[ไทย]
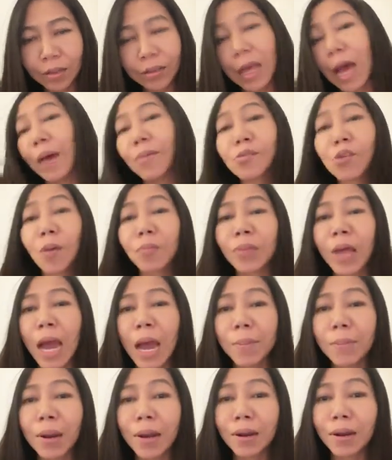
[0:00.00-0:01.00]
ถามสอบถา
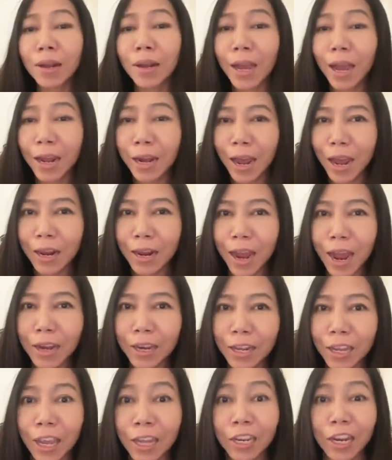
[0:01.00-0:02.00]
มมาเรื่องการหางาน
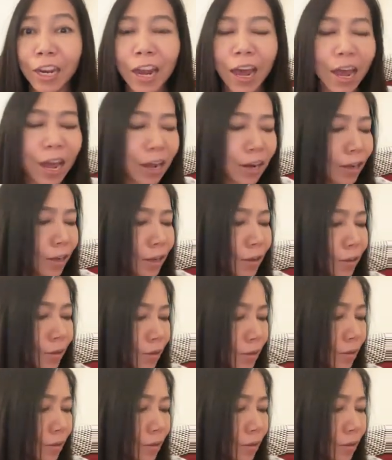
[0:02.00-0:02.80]
ในแคนาดานะคะ